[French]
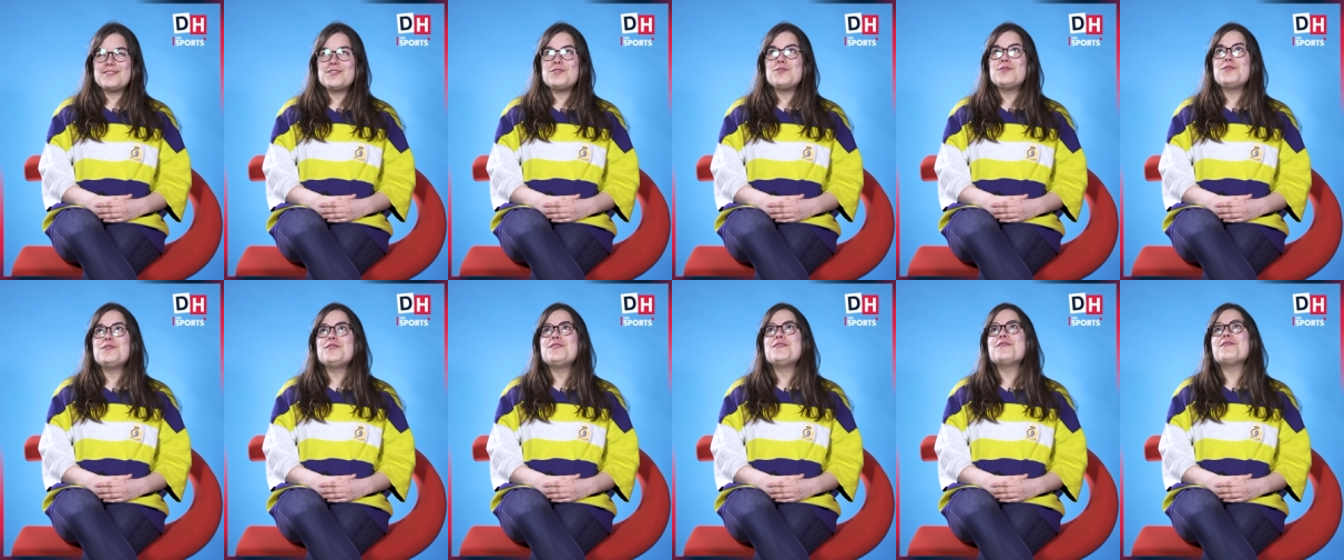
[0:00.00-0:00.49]

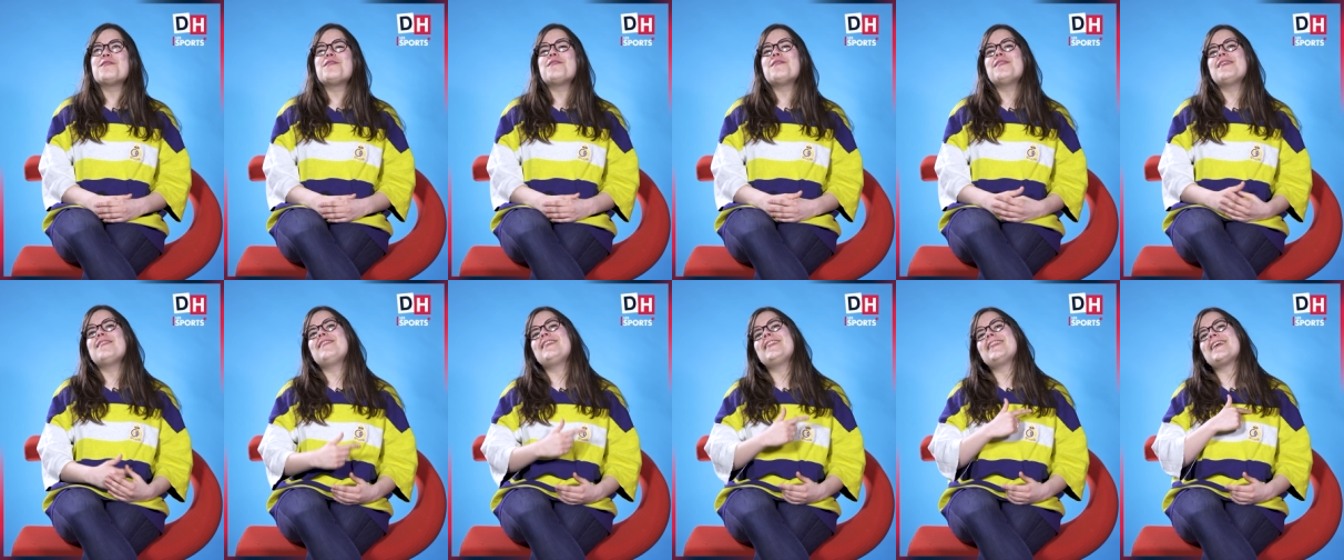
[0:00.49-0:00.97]
Union,
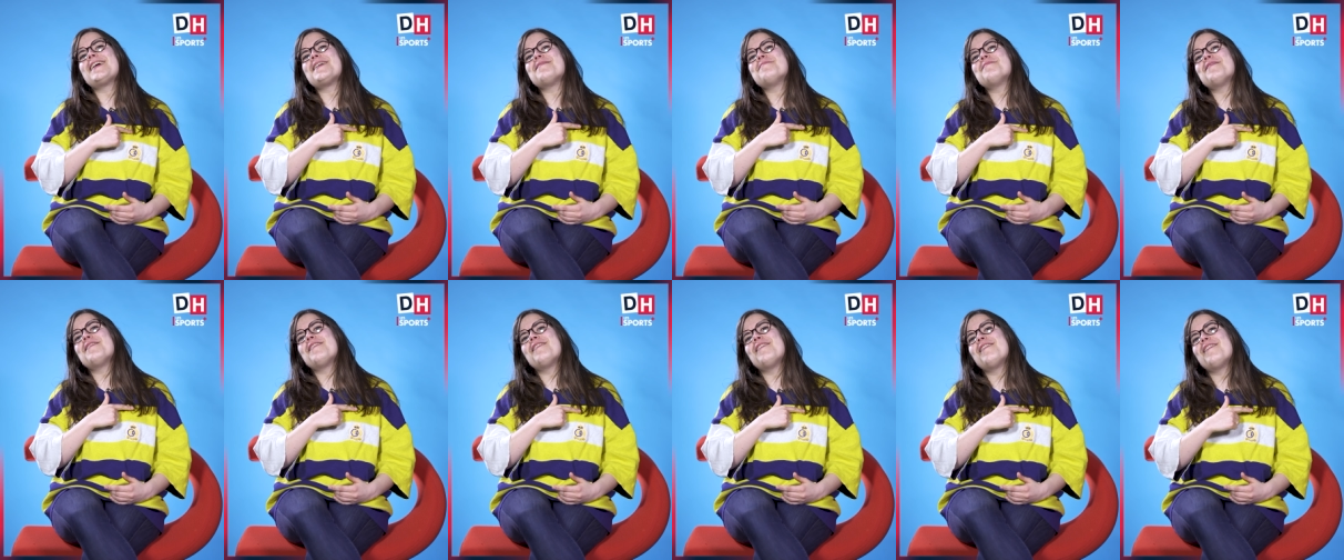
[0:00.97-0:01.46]

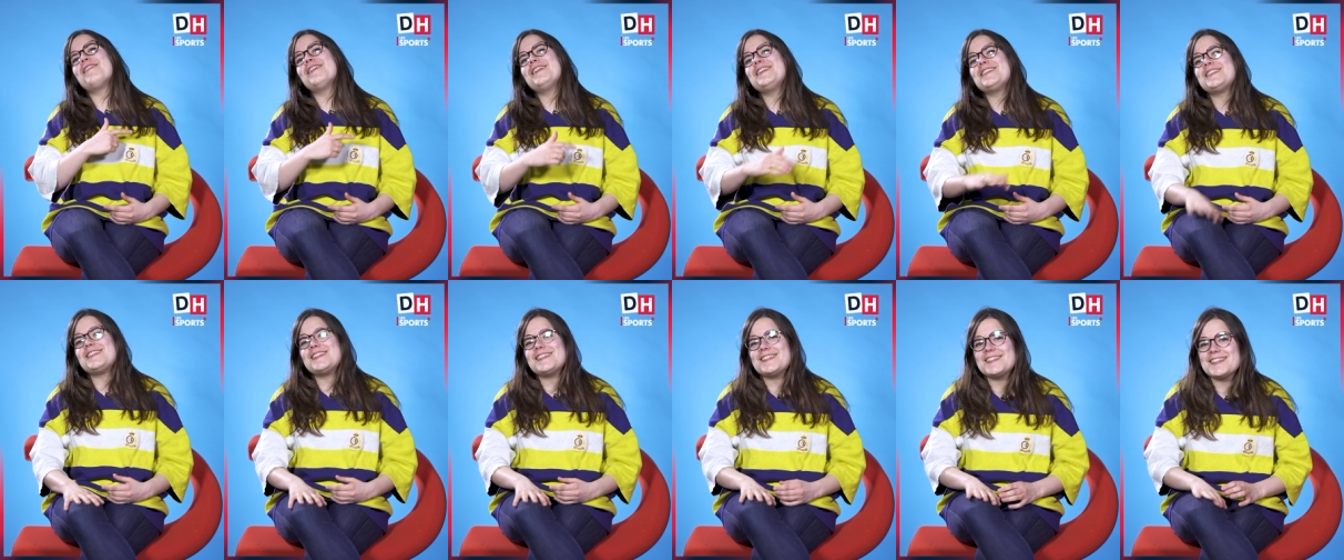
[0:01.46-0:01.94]
évidemment,
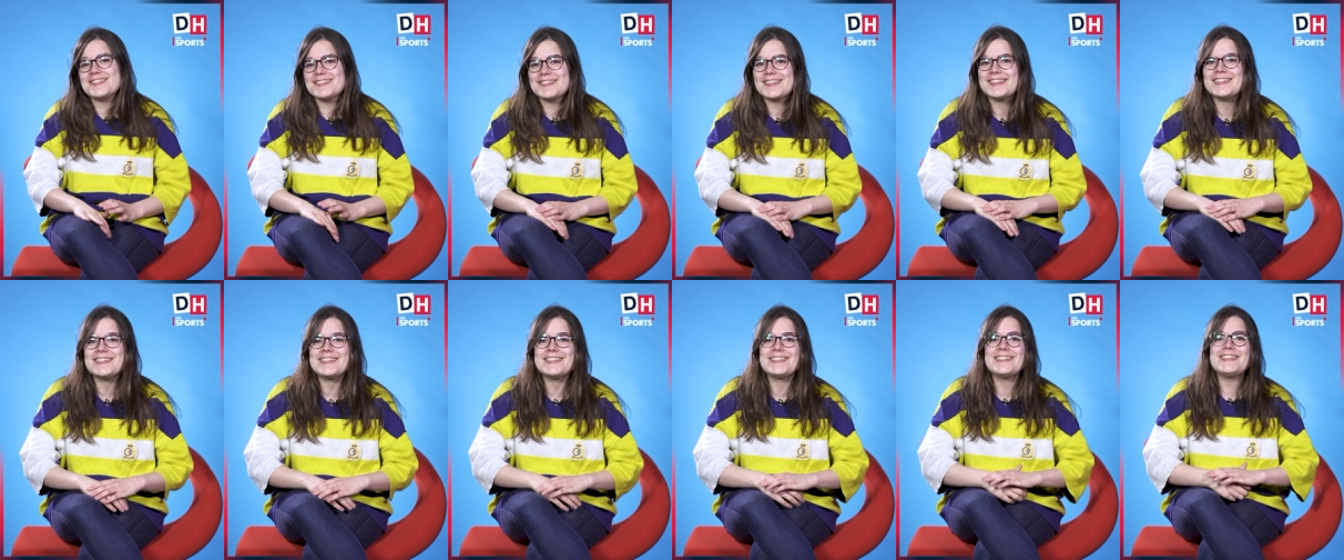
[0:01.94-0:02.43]
ici c'est
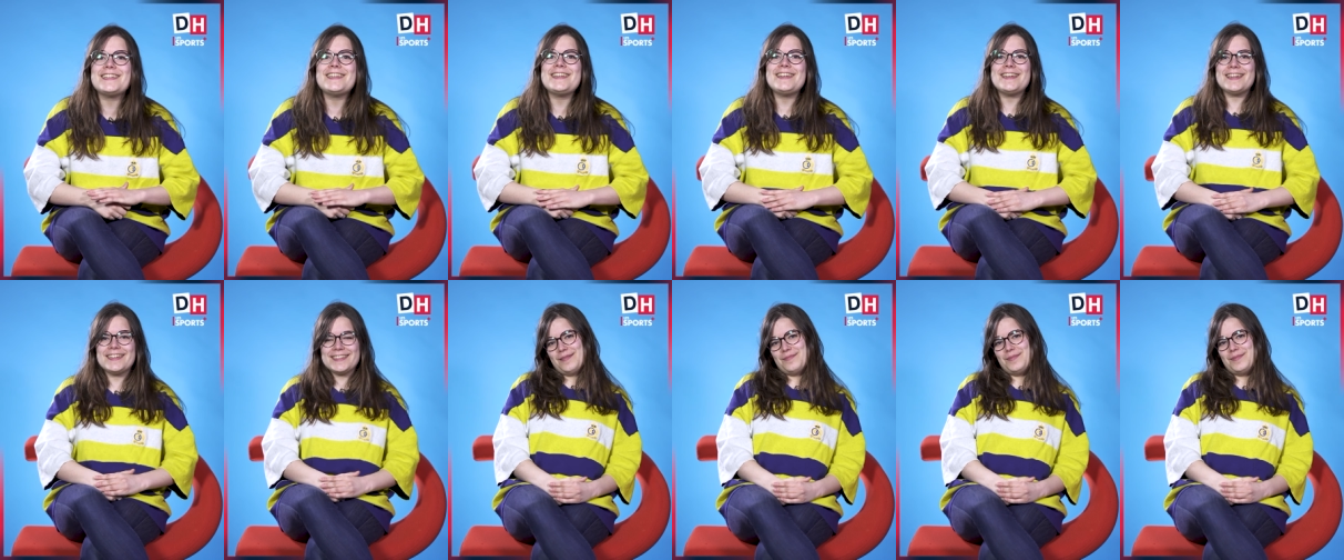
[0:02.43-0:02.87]
Saint-Gilles.